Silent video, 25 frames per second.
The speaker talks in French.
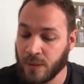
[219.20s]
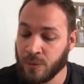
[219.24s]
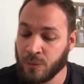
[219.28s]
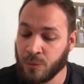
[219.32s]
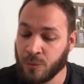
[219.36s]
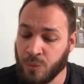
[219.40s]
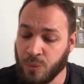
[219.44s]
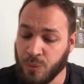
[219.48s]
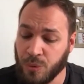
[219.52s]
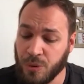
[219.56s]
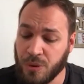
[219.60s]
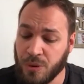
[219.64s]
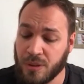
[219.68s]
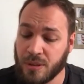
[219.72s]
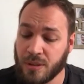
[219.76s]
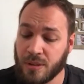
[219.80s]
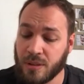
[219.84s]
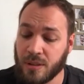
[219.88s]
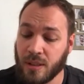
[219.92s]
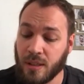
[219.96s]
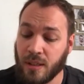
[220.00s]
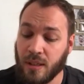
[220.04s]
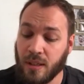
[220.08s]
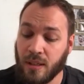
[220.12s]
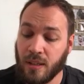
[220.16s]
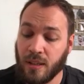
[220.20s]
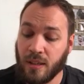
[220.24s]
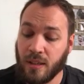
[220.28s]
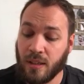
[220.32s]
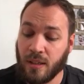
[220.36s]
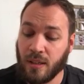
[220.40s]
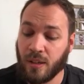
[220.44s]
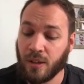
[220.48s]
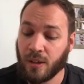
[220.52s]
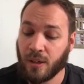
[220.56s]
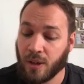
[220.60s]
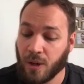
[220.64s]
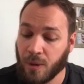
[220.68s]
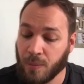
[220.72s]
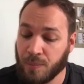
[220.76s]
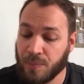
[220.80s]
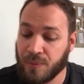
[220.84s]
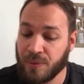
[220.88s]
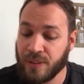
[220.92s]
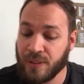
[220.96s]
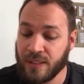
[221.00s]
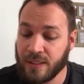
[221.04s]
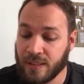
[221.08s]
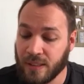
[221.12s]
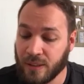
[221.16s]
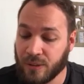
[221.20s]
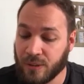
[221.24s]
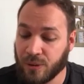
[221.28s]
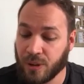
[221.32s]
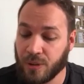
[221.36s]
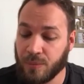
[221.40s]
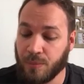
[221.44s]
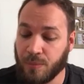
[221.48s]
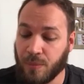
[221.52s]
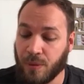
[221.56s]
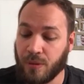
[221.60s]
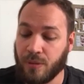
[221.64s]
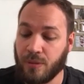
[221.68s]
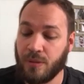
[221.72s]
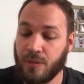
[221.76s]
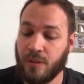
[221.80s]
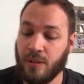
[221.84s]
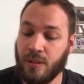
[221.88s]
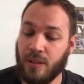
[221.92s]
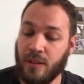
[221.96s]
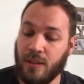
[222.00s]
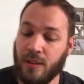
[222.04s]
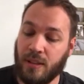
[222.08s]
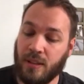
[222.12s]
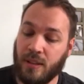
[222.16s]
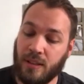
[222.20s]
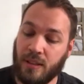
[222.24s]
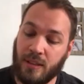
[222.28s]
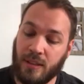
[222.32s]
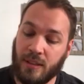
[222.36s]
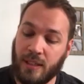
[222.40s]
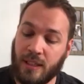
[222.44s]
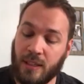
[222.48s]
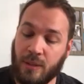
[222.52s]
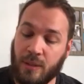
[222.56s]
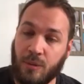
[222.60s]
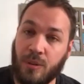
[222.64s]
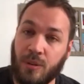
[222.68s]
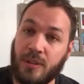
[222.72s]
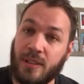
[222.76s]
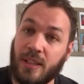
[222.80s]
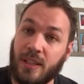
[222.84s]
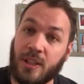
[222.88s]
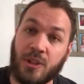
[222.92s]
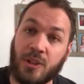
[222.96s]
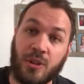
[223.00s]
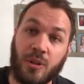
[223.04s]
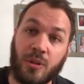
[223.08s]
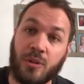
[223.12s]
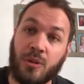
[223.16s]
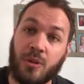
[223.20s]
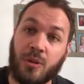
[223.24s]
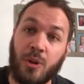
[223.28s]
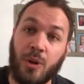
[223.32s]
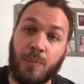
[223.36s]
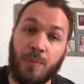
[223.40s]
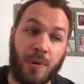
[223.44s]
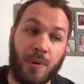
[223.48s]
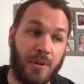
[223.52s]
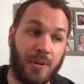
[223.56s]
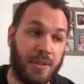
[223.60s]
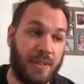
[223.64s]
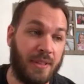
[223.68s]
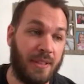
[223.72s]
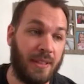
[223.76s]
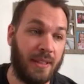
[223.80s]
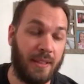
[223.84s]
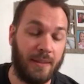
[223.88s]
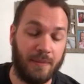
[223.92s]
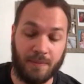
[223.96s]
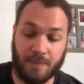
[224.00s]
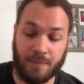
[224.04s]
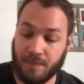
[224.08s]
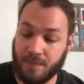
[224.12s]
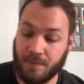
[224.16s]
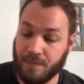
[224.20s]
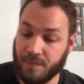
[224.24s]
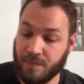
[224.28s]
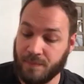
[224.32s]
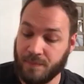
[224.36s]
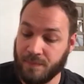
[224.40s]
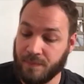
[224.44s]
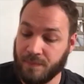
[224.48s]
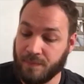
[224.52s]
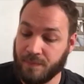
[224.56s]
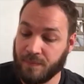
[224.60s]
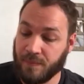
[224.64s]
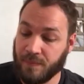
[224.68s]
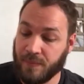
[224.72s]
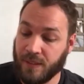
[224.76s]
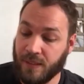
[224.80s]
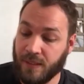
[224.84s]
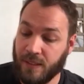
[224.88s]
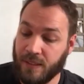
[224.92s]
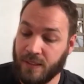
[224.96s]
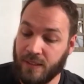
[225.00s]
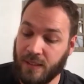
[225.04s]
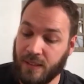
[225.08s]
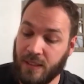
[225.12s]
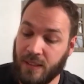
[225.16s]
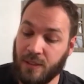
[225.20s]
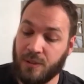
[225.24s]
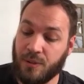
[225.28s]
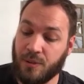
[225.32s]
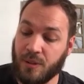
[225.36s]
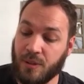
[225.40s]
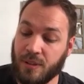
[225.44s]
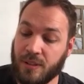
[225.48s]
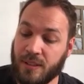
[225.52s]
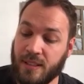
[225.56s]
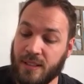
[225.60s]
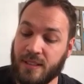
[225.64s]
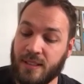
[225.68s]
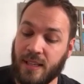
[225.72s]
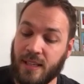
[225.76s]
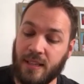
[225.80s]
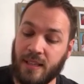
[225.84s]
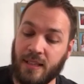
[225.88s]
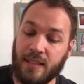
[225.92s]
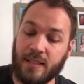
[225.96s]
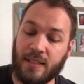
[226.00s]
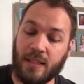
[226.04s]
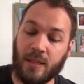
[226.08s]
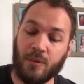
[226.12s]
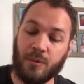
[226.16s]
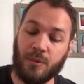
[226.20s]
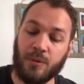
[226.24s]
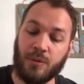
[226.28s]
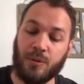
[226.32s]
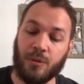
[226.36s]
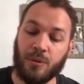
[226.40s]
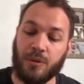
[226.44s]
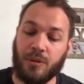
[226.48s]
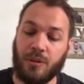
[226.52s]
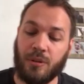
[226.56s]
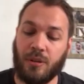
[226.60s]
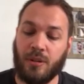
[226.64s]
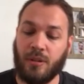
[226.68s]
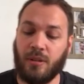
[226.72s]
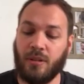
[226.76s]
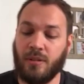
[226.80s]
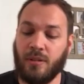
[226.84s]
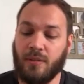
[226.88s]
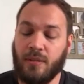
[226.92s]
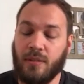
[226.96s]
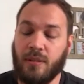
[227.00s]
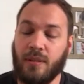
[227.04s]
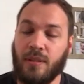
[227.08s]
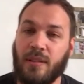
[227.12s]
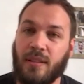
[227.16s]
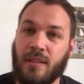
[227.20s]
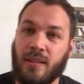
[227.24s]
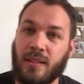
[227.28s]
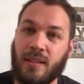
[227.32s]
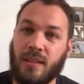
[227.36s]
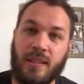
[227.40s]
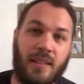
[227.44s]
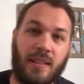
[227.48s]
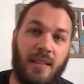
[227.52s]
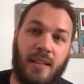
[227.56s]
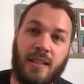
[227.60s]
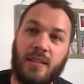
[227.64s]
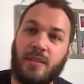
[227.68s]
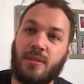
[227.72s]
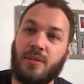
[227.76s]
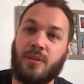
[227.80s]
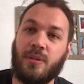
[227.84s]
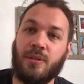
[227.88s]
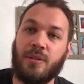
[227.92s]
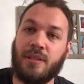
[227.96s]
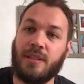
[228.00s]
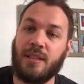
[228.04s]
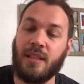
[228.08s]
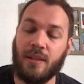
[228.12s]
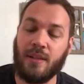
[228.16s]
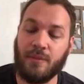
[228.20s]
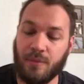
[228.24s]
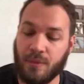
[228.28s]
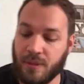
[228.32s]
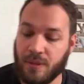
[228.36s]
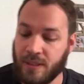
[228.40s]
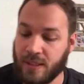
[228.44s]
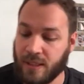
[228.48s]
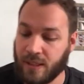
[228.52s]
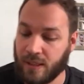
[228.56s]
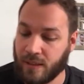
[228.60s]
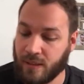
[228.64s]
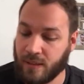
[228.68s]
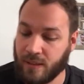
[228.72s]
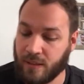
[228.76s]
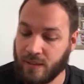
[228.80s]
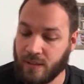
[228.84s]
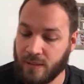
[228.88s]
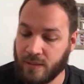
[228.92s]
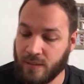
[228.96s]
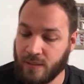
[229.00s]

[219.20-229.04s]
tous remplis d'étonnement et ne sachant que penser, ils se disaient les uns aux autres. Qu'est-ce que cela veut dire